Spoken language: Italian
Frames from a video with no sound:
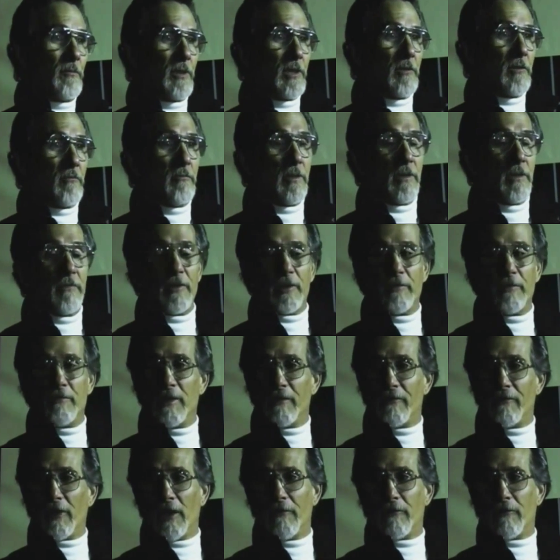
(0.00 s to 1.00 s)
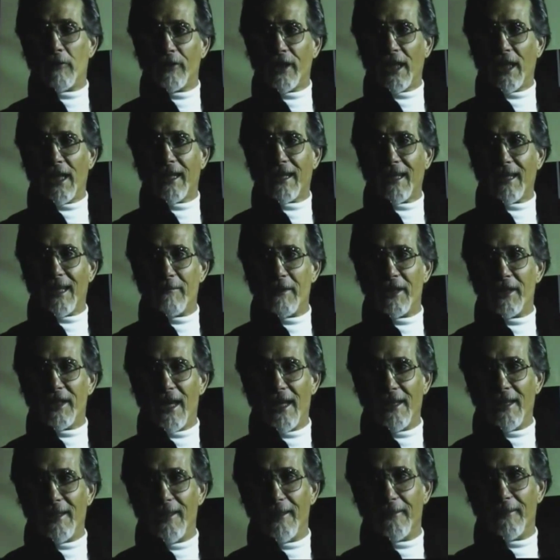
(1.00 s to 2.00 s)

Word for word: Mm, mi, mi, mi, volevano dare anche la